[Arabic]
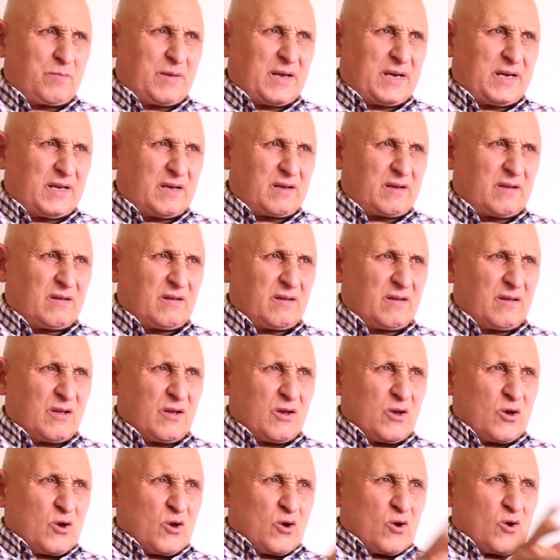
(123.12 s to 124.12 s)
الملك
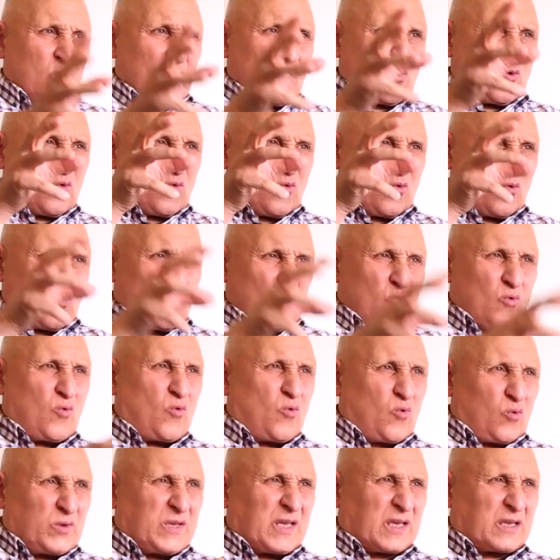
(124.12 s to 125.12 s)

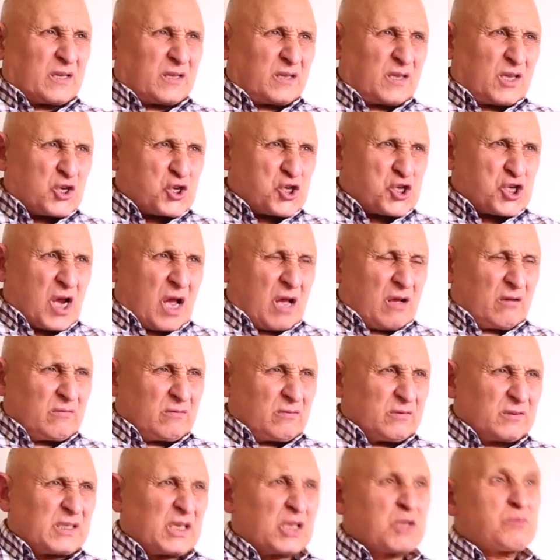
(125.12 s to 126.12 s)
ودارت ضجه
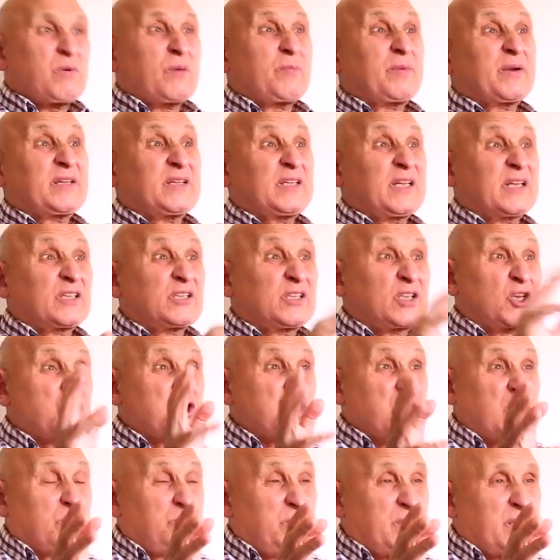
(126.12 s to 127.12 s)
تازمامر دارت
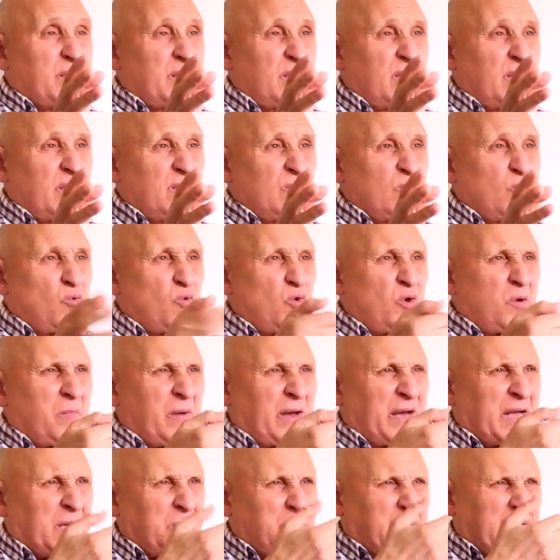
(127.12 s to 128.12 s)
ضجه كبيره
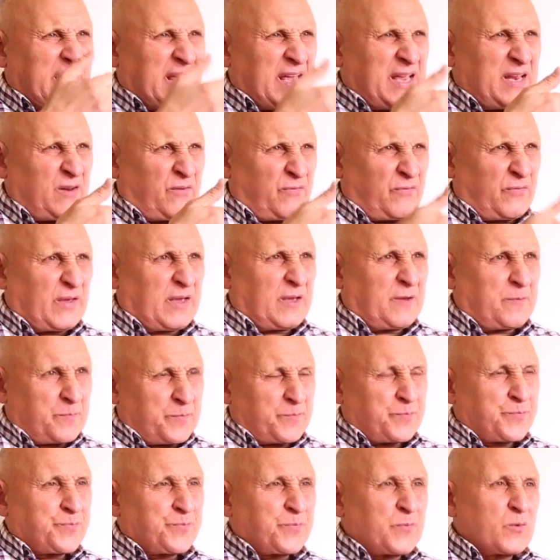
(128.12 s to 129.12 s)
والمغرب كاين فيه
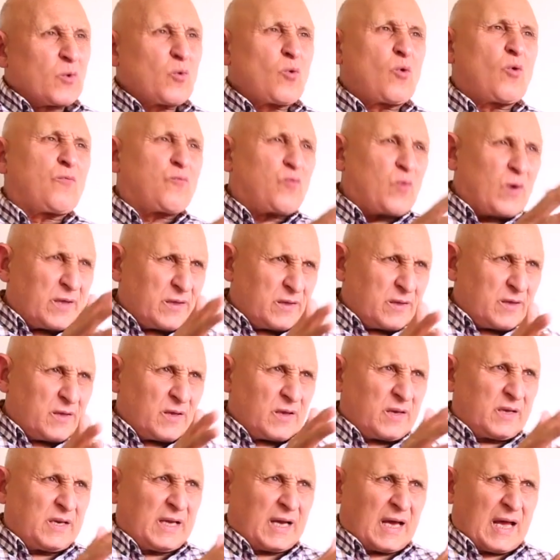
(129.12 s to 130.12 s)
وفي واحد
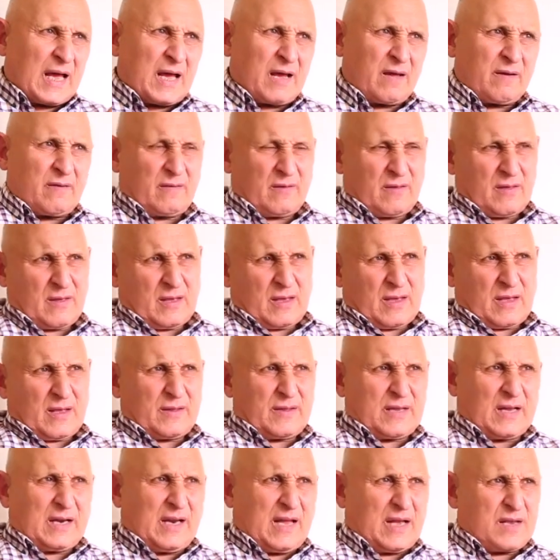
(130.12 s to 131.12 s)
اللقاء
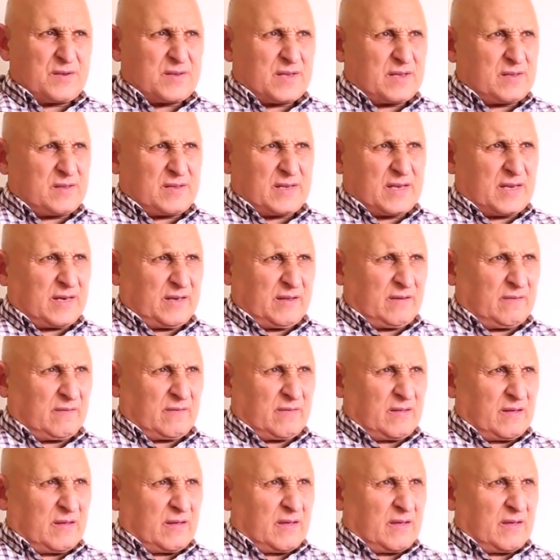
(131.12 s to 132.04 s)
ديال الحسن الثاني